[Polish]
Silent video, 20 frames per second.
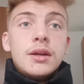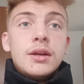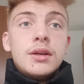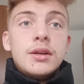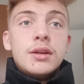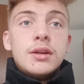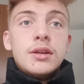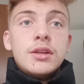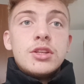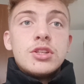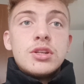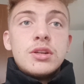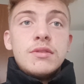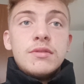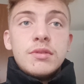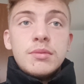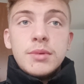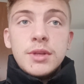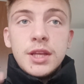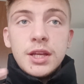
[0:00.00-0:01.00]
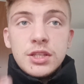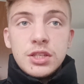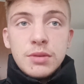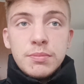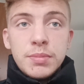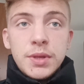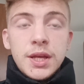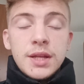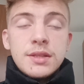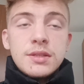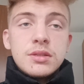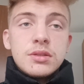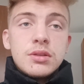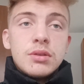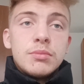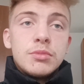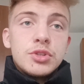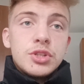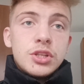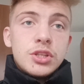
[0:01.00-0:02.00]
E, jeżeli wymieniacie piec,
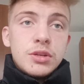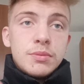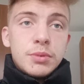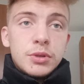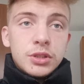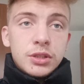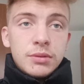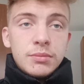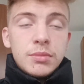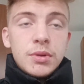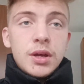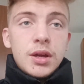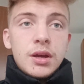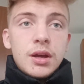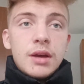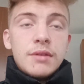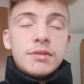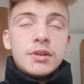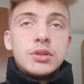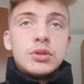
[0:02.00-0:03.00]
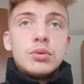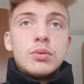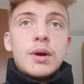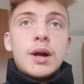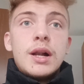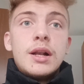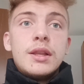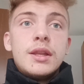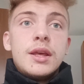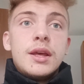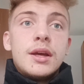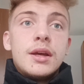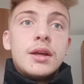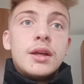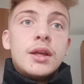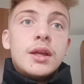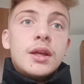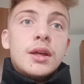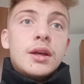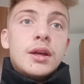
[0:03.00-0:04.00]
to możecie potem ewentualnie
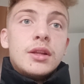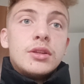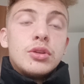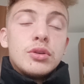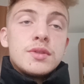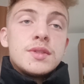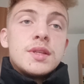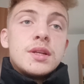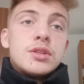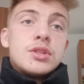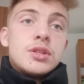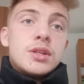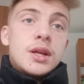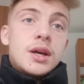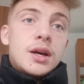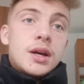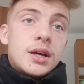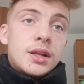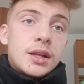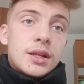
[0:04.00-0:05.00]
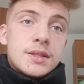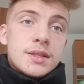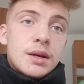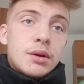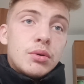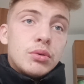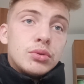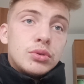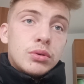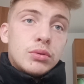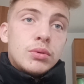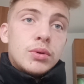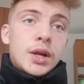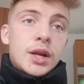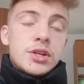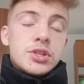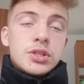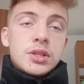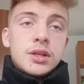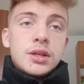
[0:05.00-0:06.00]
dostać na, na całą tą
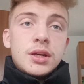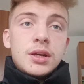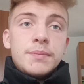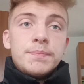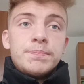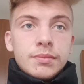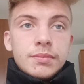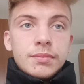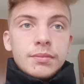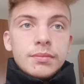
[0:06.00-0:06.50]
resztę.